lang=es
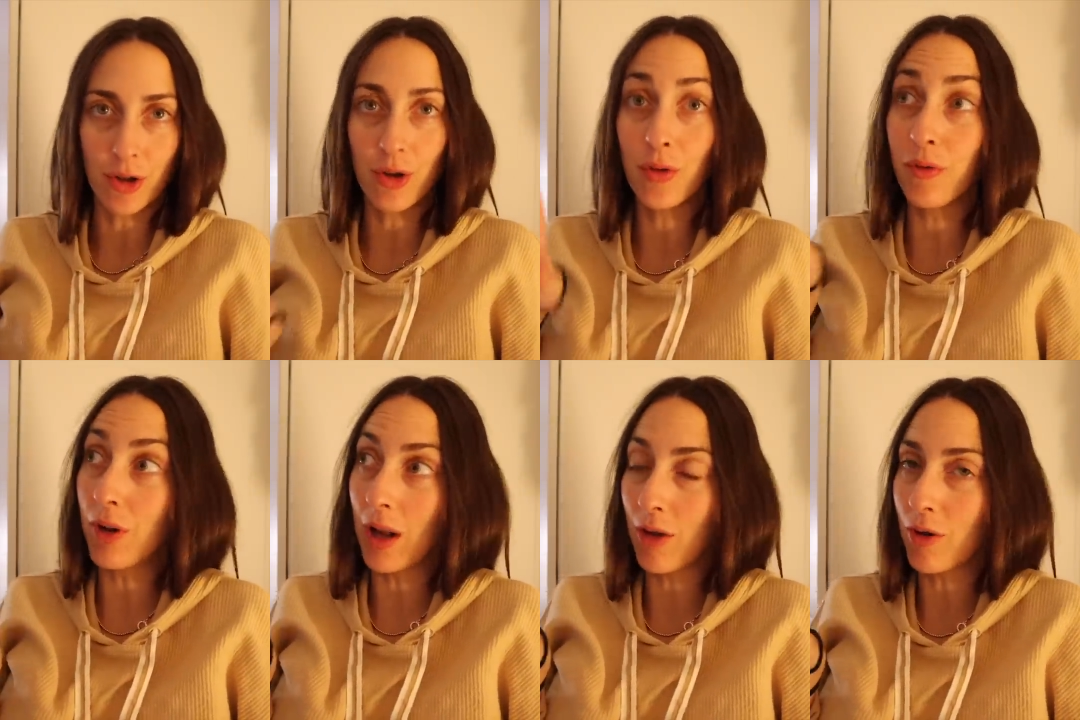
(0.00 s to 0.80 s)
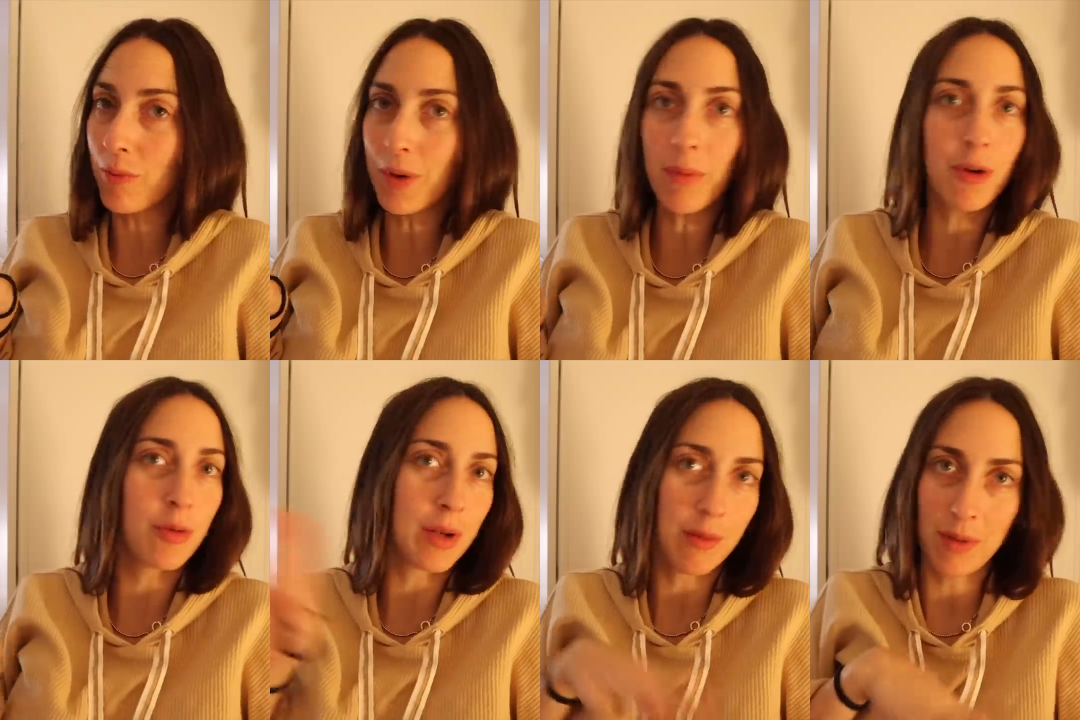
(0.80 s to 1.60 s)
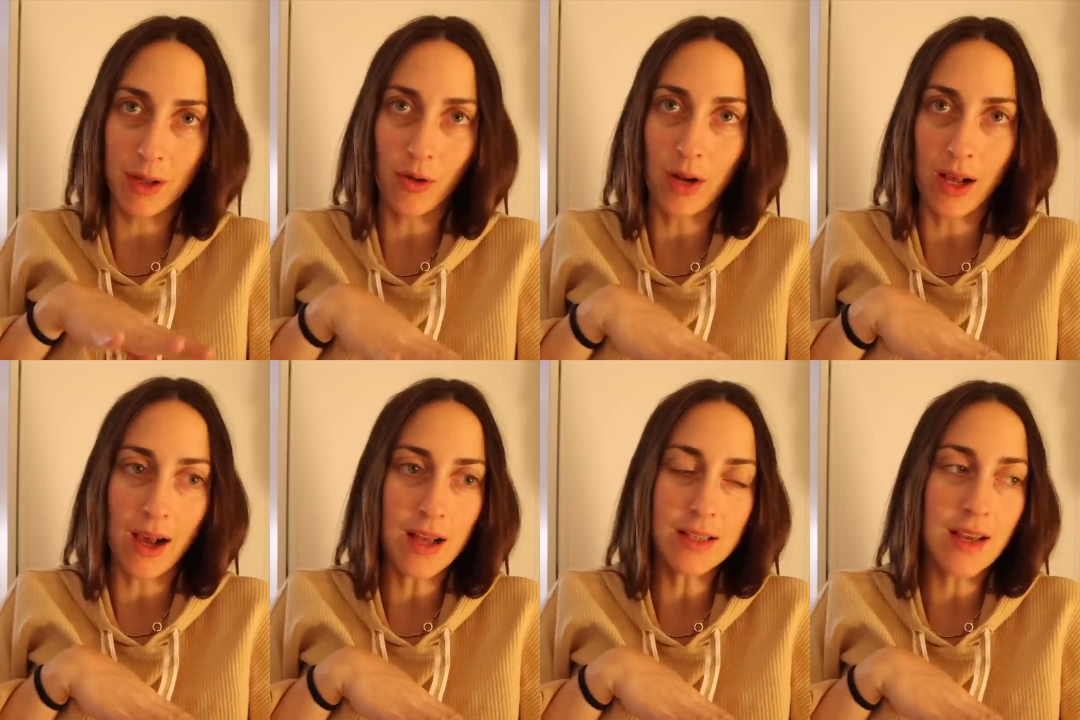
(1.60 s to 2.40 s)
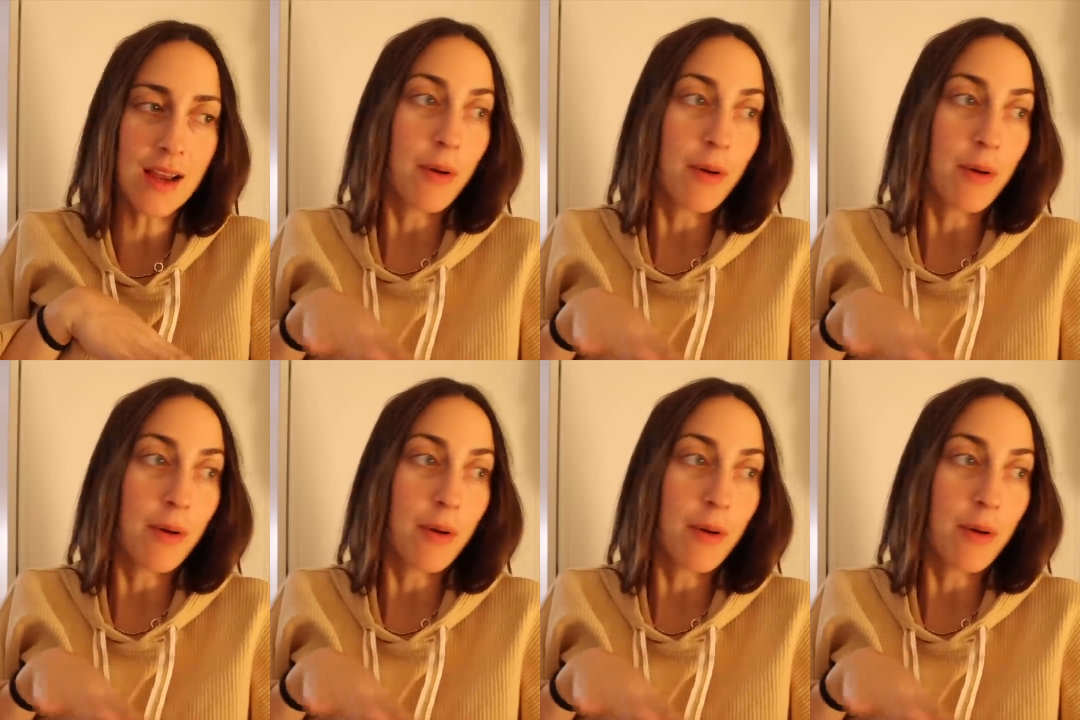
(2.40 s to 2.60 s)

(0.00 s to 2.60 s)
Yo no fui a la compra, pero me limpié toda la casa.